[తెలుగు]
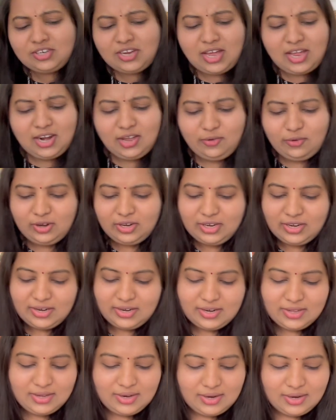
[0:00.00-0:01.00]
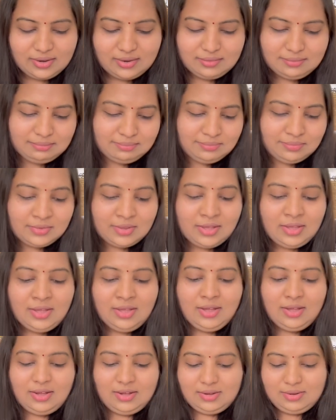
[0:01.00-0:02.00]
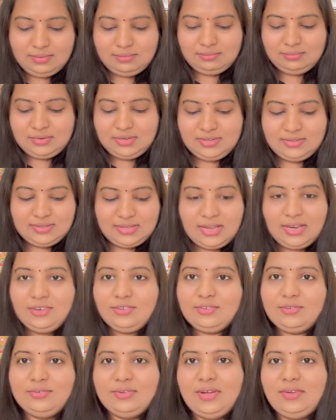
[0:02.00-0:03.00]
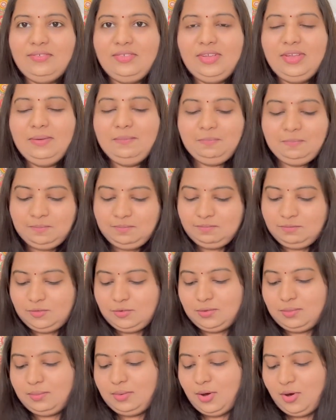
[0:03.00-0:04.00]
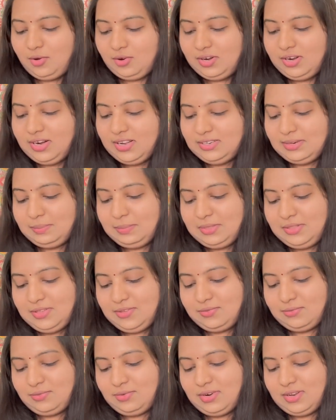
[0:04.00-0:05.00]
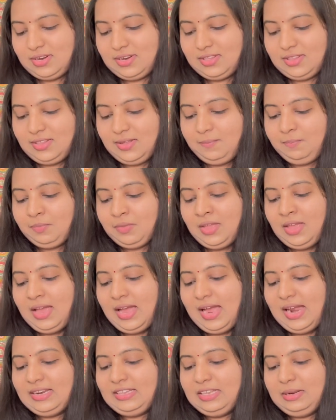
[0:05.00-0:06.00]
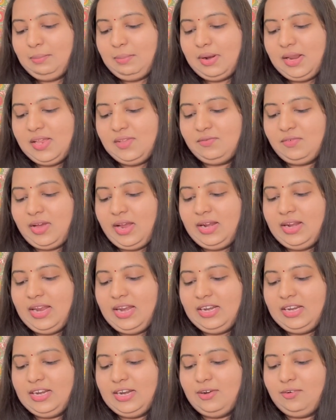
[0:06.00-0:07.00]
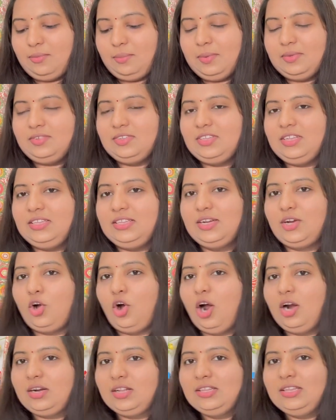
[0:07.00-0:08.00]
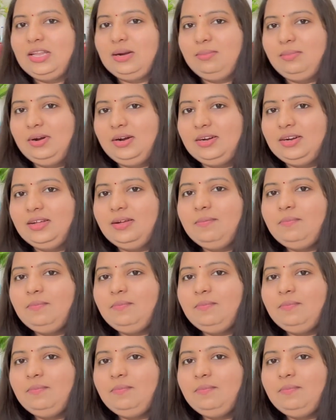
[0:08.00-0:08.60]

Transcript: చాలా ఉన్నాయండి డిజైన్స్ um, అవి సో బాగున్నాయి అని చెప్పి తీసుకున్నాను ఇది అండ్ దీని ప్రైస్ ఫైవ్ నైంటీ నైన్ రూపీస్ ఇదైతే కాటన్ అనమాట